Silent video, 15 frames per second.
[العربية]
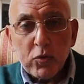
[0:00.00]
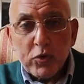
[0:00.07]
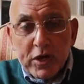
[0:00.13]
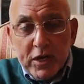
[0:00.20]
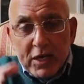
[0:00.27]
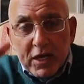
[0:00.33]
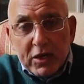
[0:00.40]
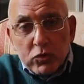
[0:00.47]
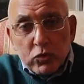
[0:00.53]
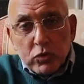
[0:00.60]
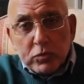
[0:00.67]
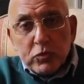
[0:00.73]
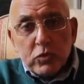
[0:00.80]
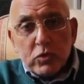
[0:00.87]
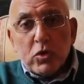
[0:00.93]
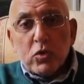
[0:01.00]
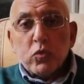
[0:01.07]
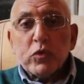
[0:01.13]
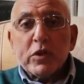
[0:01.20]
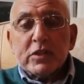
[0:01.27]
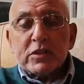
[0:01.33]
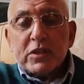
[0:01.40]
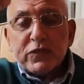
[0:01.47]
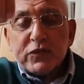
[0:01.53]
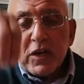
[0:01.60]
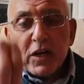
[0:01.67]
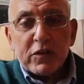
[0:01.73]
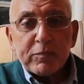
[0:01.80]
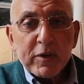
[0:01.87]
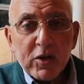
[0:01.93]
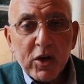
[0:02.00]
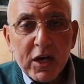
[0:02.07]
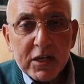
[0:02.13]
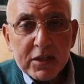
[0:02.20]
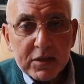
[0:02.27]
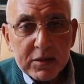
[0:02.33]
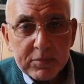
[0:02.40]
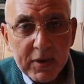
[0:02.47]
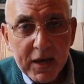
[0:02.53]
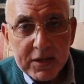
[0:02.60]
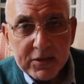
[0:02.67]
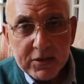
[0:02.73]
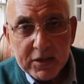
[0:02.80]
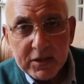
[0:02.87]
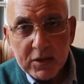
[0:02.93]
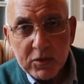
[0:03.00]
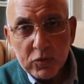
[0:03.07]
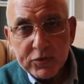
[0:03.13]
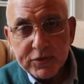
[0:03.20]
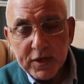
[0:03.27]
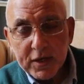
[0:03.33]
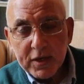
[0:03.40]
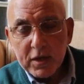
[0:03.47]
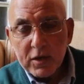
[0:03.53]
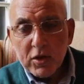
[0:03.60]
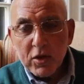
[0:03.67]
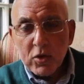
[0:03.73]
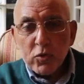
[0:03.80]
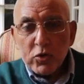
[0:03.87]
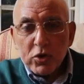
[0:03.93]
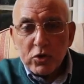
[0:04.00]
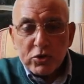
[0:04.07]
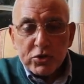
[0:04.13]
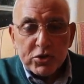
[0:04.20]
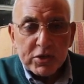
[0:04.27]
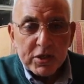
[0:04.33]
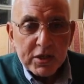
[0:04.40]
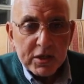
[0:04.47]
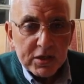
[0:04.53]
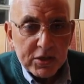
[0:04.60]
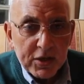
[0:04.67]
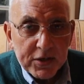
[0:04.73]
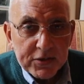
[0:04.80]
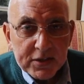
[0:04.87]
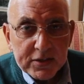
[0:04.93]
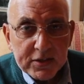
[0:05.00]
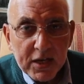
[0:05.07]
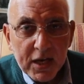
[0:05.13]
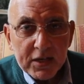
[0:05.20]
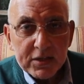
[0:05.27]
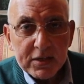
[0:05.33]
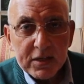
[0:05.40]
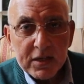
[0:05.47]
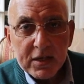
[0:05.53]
ويقلع هدومه وينزل في داخل بلعات مع عن طريق الوزاره ويخش ايه يغطس تحت